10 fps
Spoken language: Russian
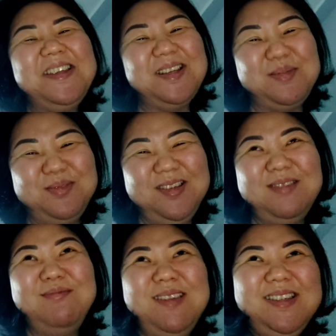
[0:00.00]
сейчас
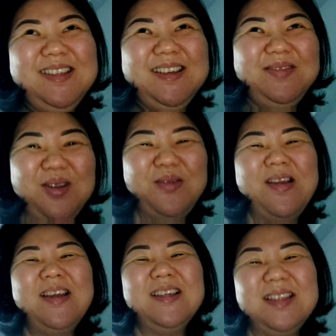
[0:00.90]
будет вместе со
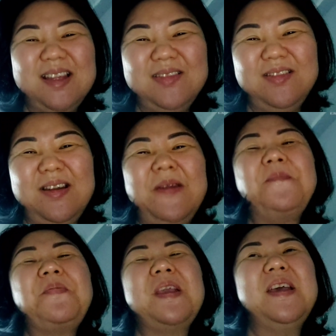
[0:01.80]
мной заново
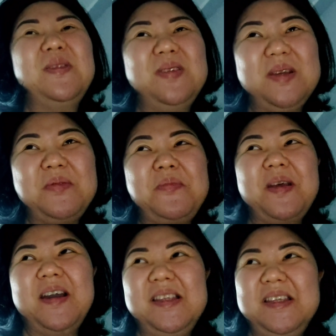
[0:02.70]
эту тему
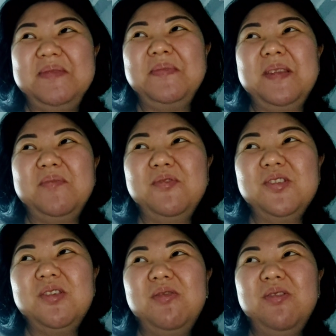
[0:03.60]
проходить, потому
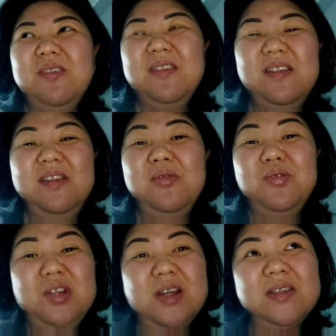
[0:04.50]
что он не
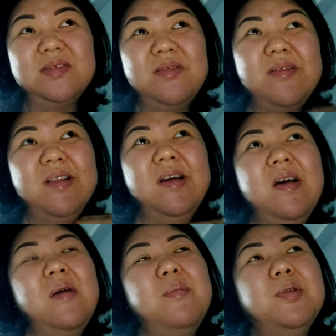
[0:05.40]
участвовал,
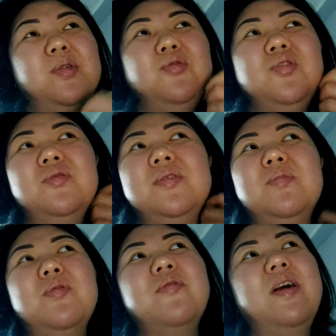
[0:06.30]

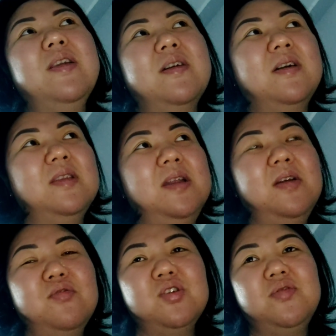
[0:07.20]
подключился буквально, когда
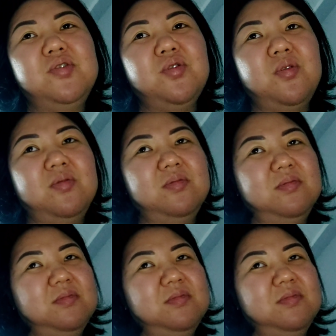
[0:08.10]
я уже все